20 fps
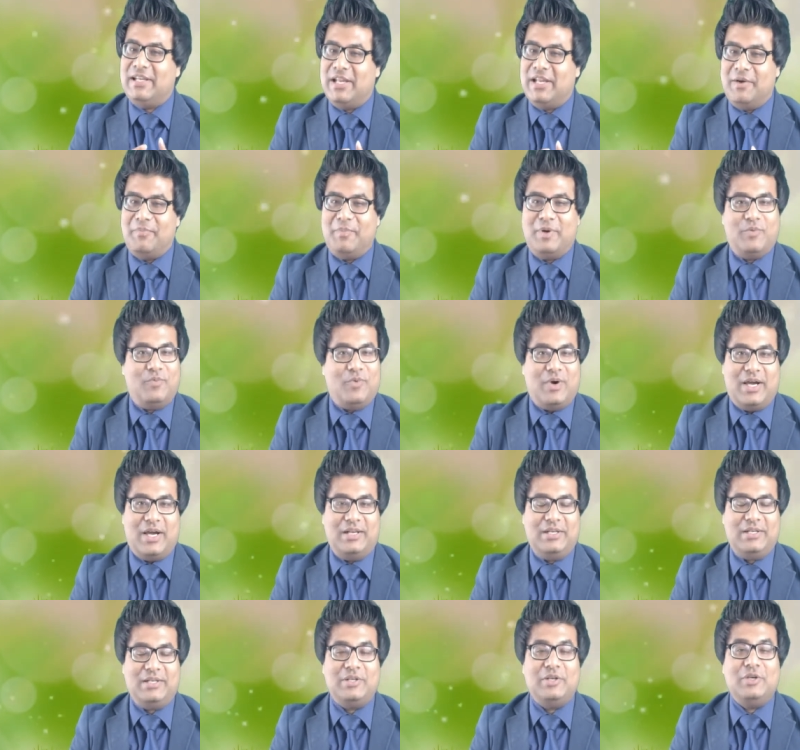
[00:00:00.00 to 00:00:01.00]
নাম্বার ওয়ান
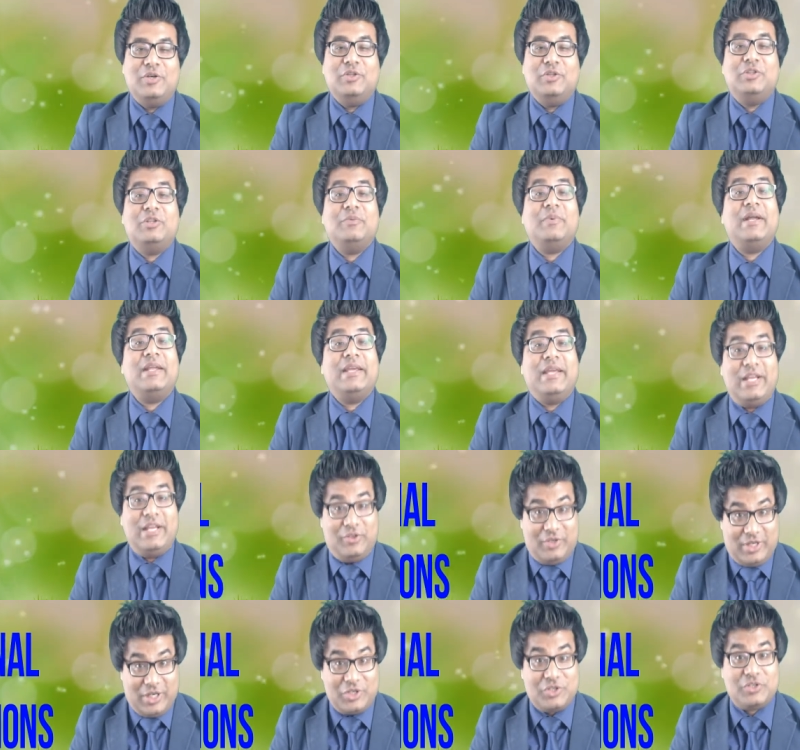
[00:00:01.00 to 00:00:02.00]
তোমার
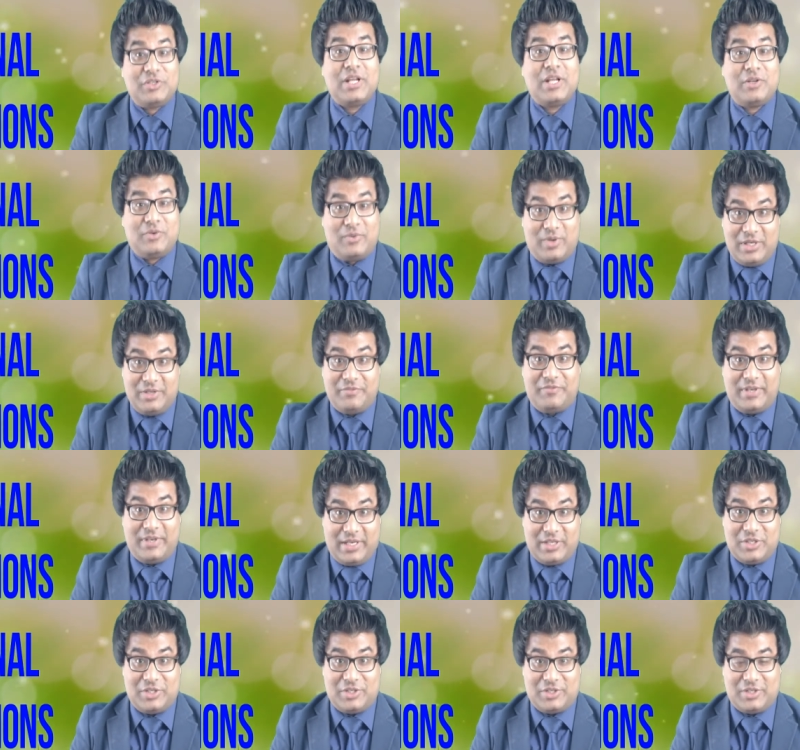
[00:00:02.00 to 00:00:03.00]
এডুকেশনাল
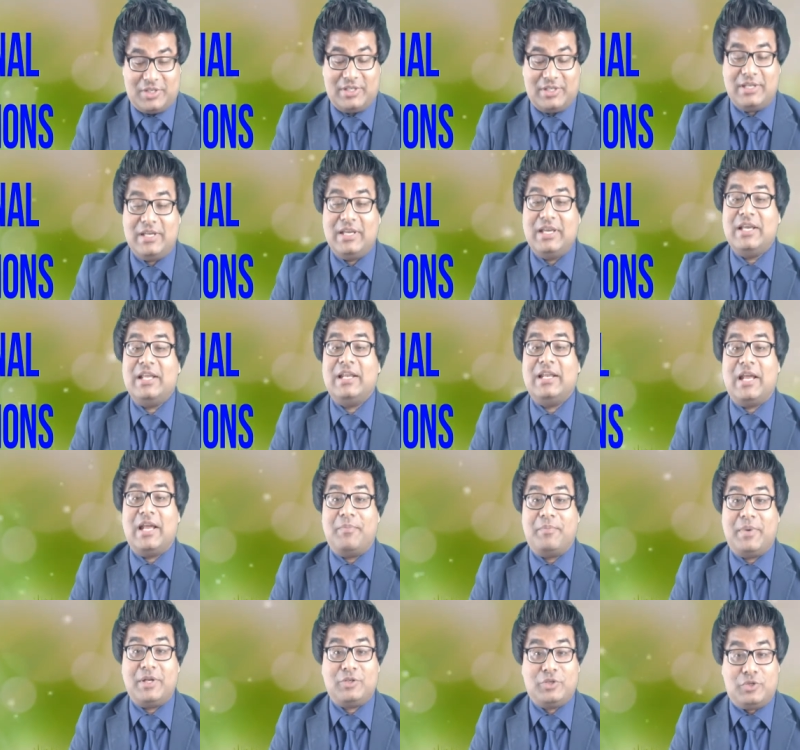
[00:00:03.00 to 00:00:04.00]
কোয়ালিফিকেশন
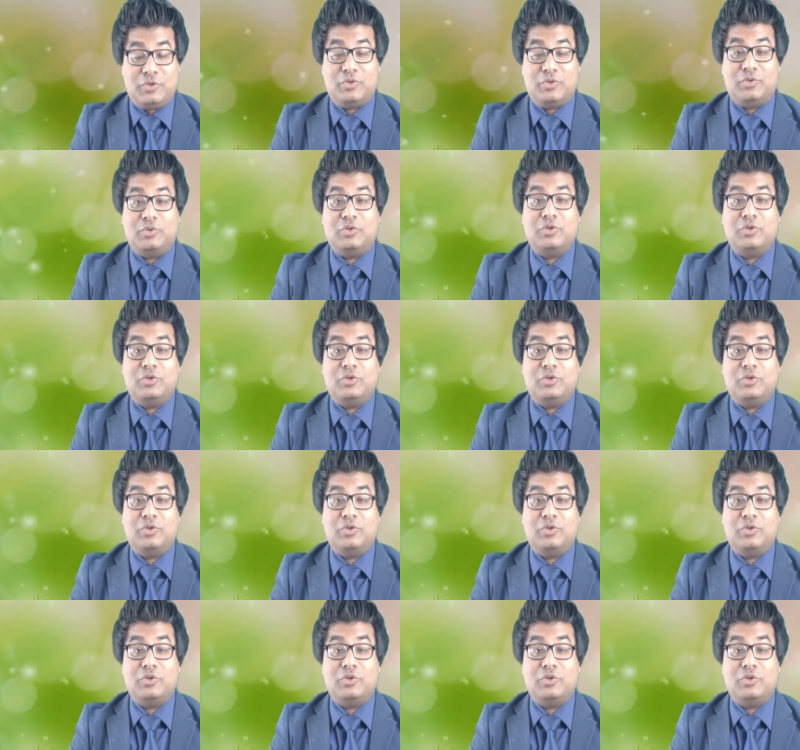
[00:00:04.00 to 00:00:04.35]
নাম্বার টু